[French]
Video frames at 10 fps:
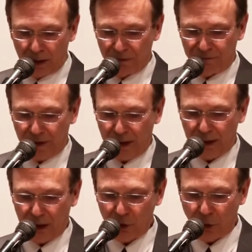les
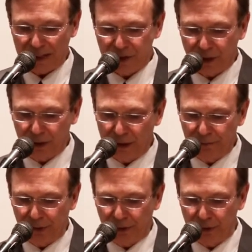filets, les croissants, les
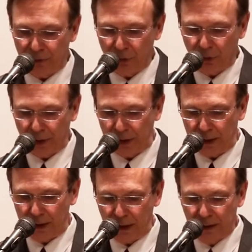pendants
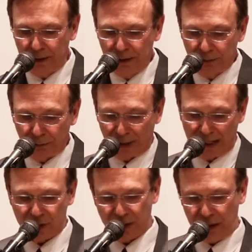dorés, les
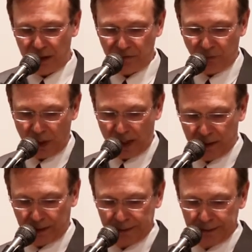bracelets, les voiles,